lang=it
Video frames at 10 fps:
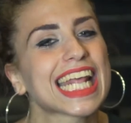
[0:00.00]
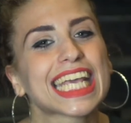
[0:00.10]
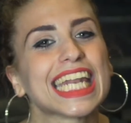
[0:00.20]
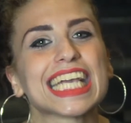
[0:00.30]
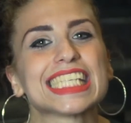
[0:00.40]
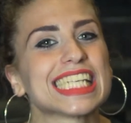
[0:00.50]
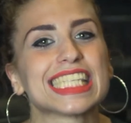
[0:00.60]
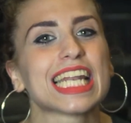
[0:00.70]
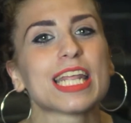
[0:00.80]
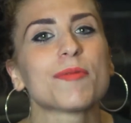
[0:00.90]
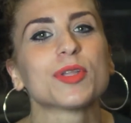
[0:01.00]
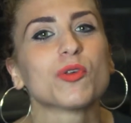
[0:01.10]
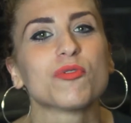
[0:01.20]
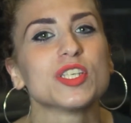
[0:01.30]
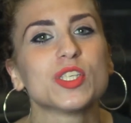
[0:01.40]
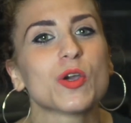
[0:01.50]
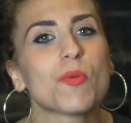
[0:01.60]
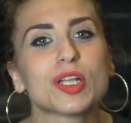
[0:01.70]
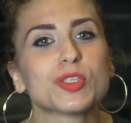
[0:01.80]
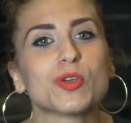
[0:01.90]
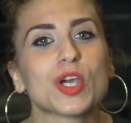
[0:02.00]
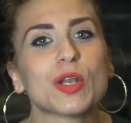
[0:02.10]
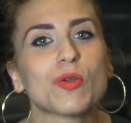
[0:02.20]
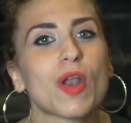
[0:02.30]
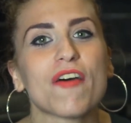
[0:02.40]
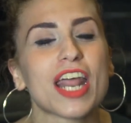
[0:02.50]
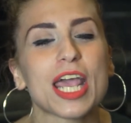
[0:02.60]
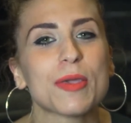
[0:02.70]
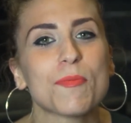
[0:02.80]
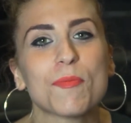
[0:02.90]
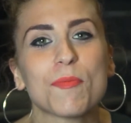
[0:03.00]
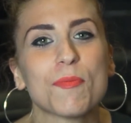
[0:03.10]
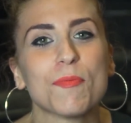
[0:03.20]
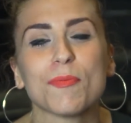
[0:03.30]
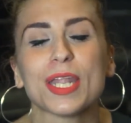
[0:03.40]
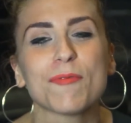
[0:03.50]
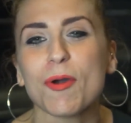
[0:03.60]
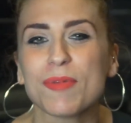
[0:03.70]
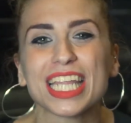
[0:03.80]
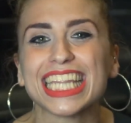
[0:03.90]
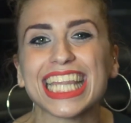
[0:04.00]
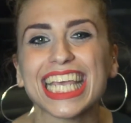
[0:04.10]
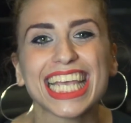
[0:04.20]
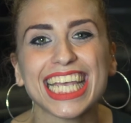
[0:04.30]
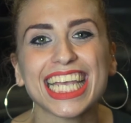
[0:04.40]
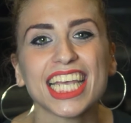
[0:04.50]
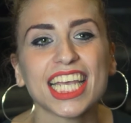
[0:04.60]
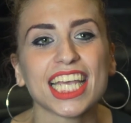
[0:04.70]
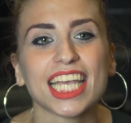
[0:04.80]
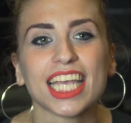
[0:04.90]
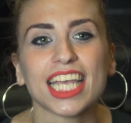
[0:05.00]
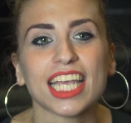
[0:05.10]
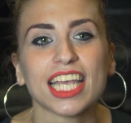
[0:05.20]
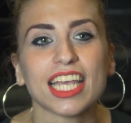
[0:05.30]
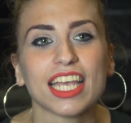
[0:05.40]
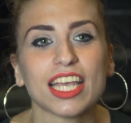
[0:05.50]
tecnica e senza allenamento fisico penso che non l'avrei minimamente eh,